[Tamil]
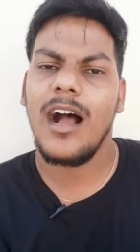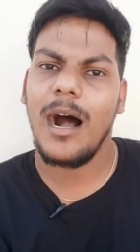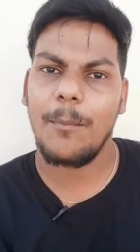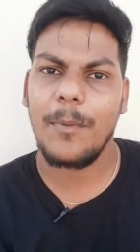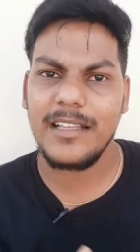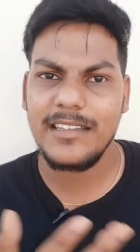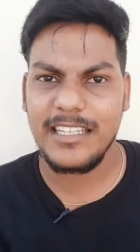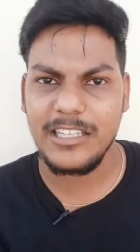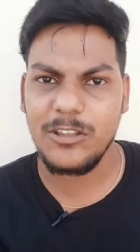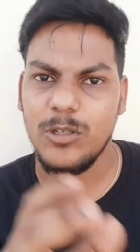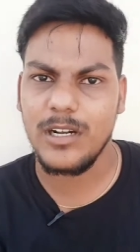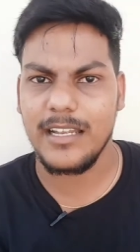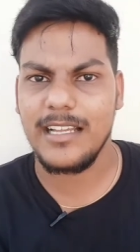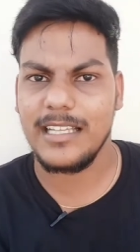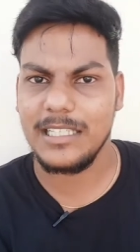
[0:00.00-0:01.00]
அப்போ அந்த
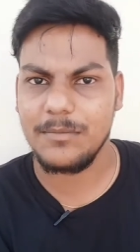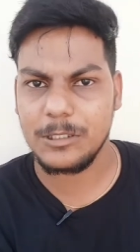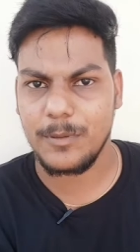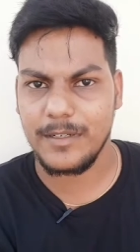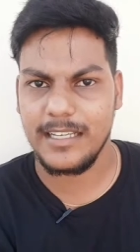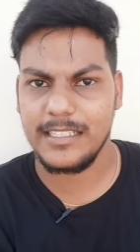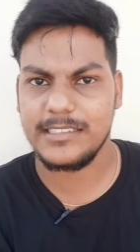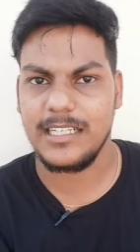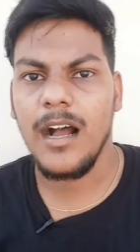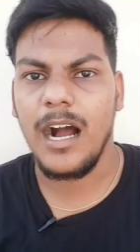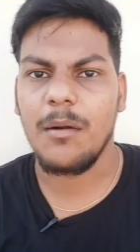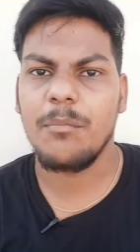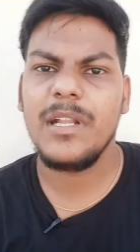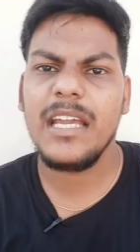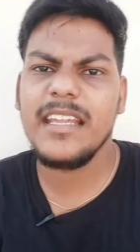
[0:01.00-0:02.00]
ஹிந்துனால தான் அதிகமாக ஸ்ப்ரெட் ஆச்சா
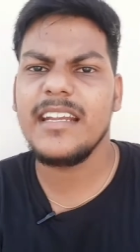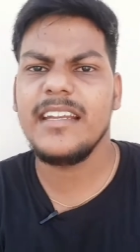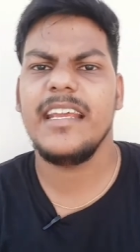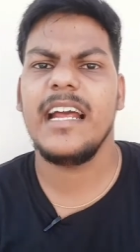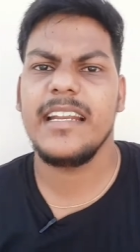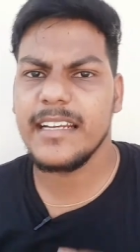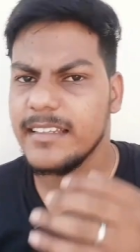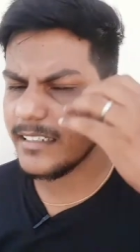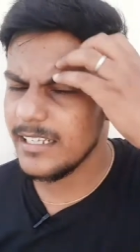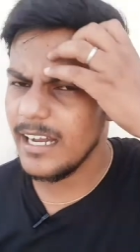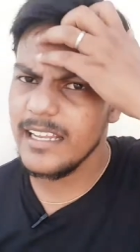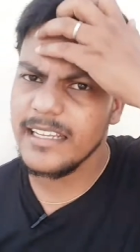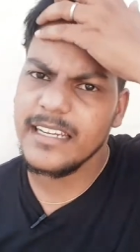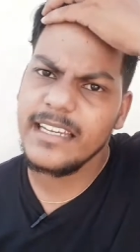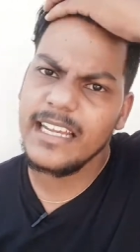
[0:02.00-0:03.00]
அப்படியே இந்தியானு
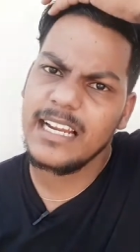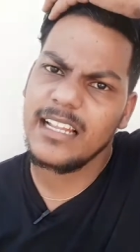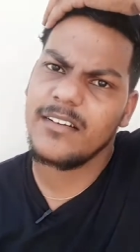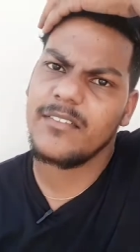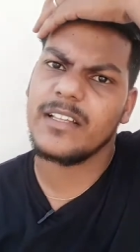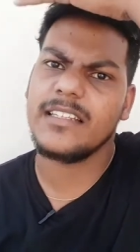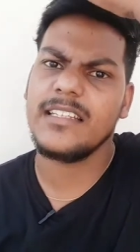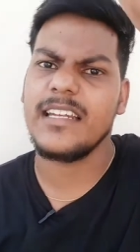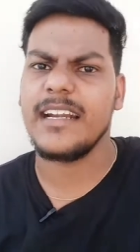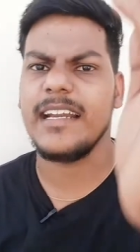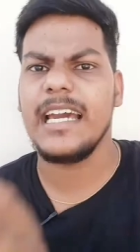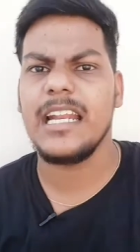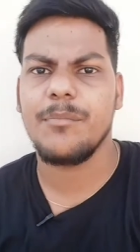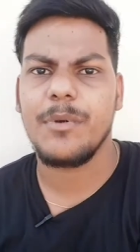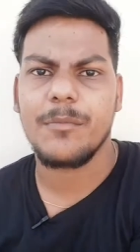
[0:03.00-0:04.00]
எடுத்துட்டா இந்தியாவில் வந்து
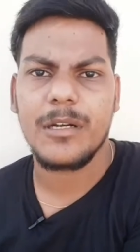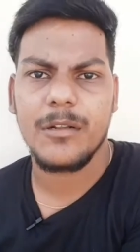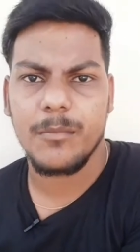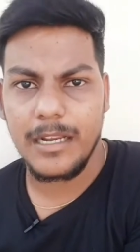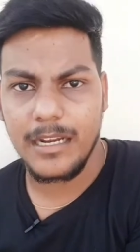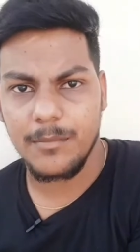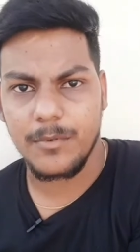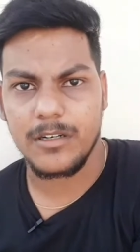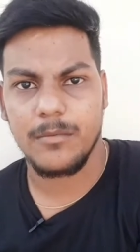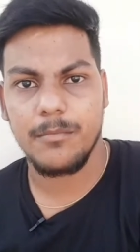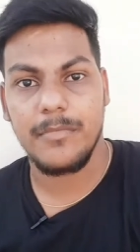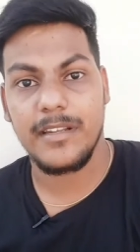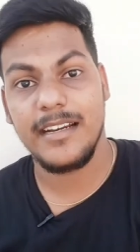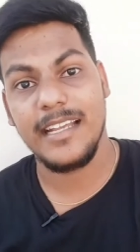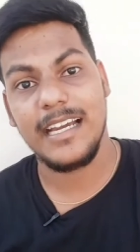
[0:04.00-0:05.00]
ரெண்டாயிரம் பேர் கிட்ட மேலே
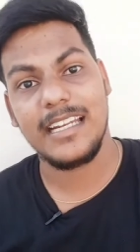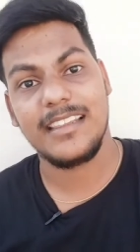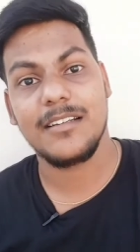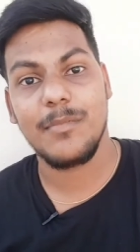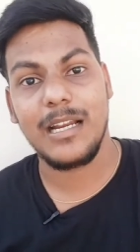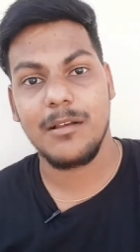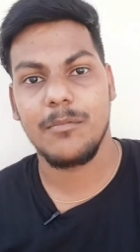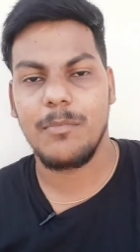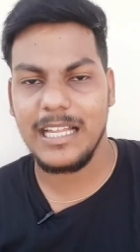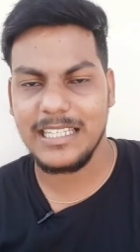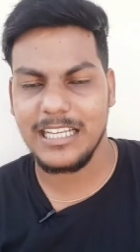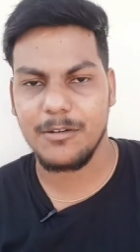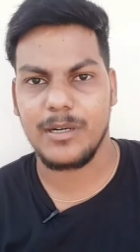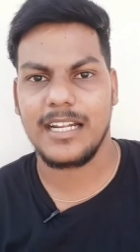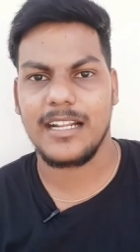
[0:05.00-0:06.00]
ரெண்டாயிரத்துக்கு மேலே
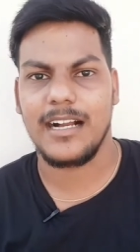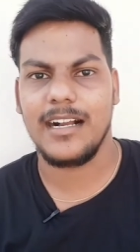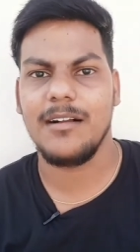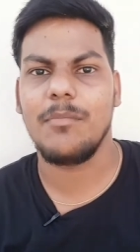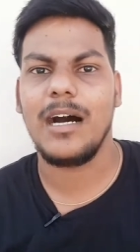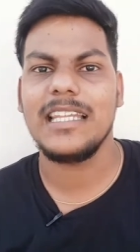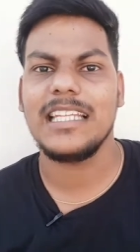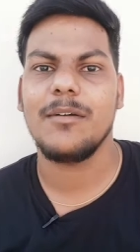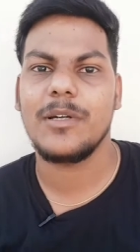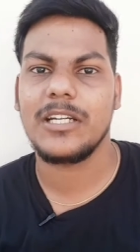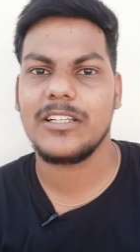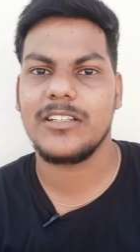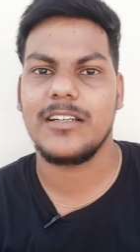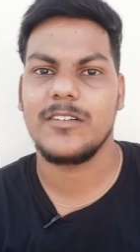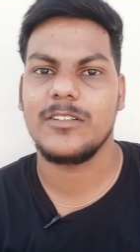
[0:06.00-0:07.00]
பாதிக்கப்பட்டிருக்காங்க
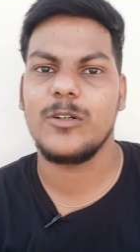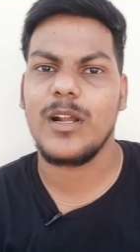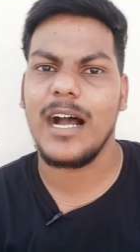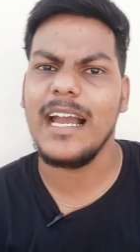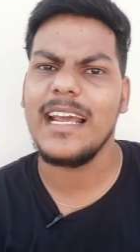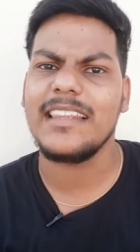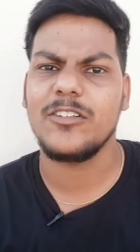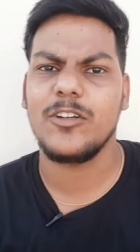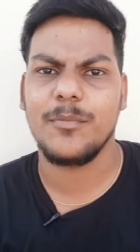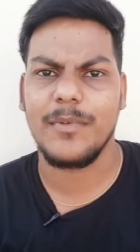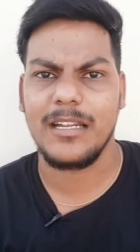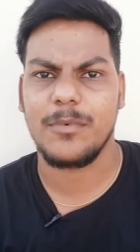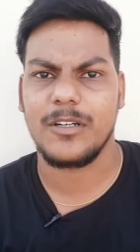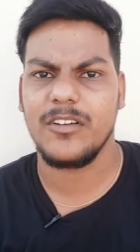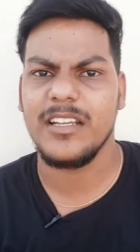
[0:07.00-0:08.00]
பாதிக்கப்பட்டதில் வந்து ஒரு ஆயிரத்தி ஐநூறு
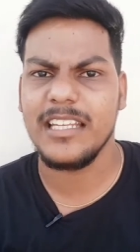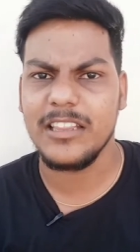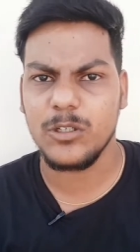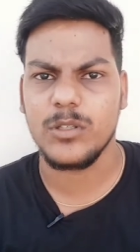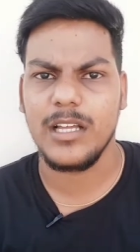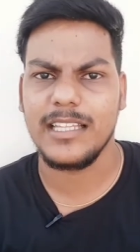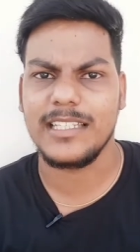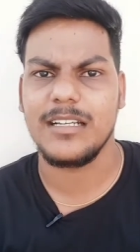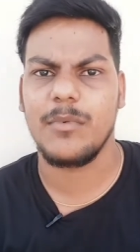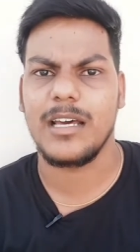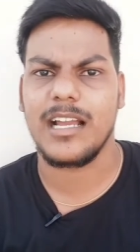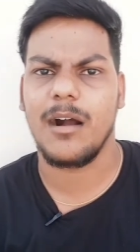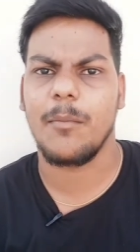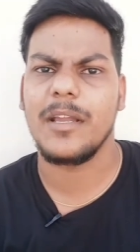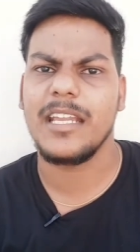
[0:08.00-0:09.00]
மேலே பட்டவங்க ஹிந்து தான் அதிகமாக
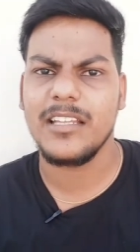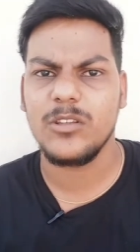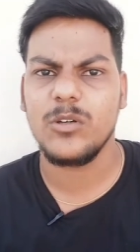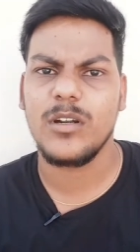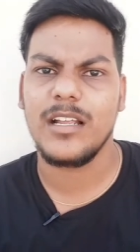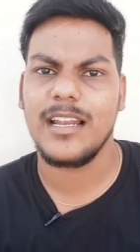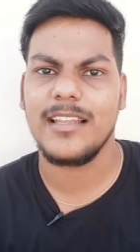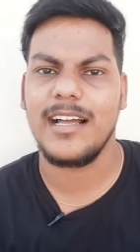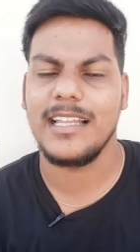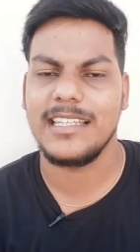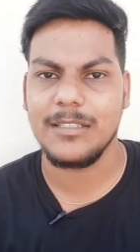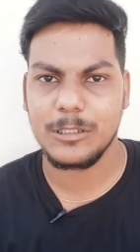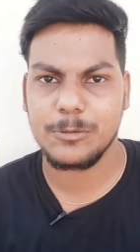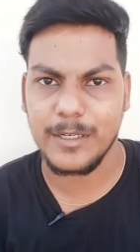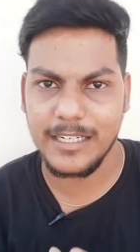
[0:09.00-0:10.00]
இருக்காங்க அப்போ ஹிந்துனால தான்
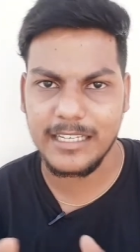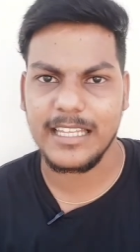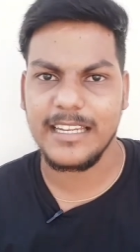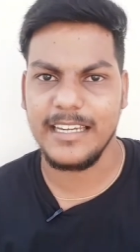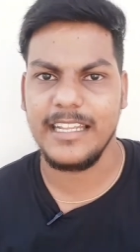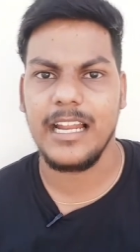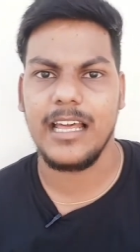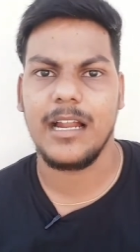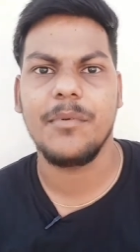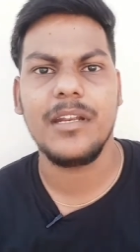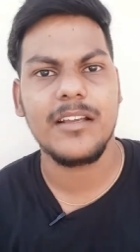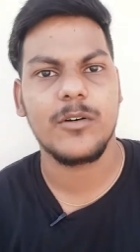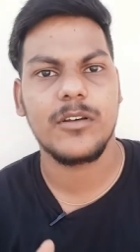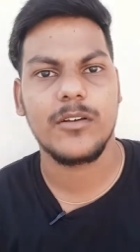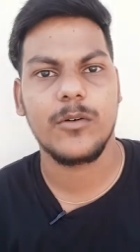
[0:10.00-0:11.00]
அதிகமாக ஸ்ப்ரெட் ஆகுது இந்தியாவில்
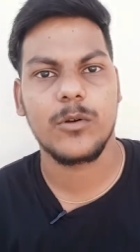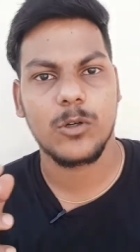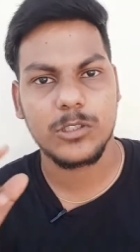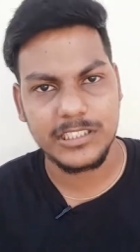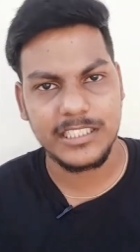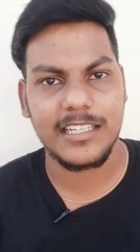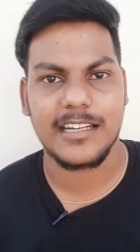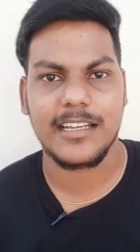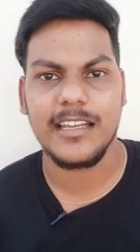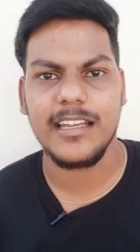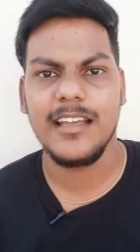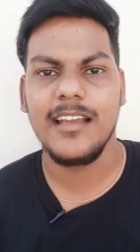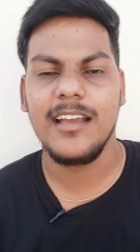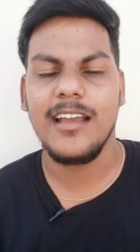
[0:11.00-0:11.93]
அப்படின்னு ஒரு கொஸ்டின் இருக்குது